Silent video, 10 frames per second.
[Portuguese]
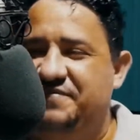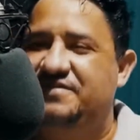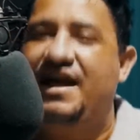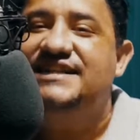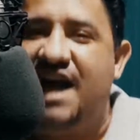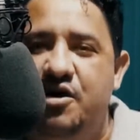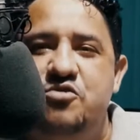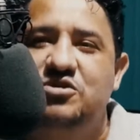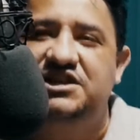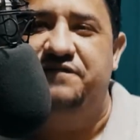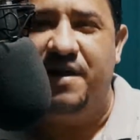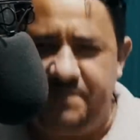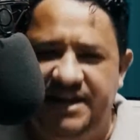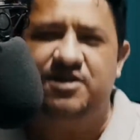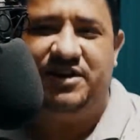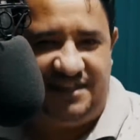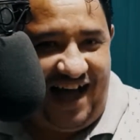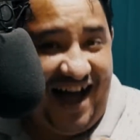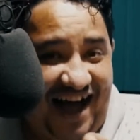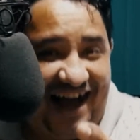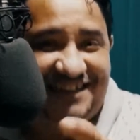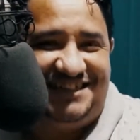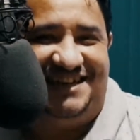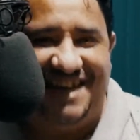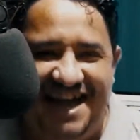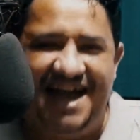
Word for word: Na saúde foi prioridade.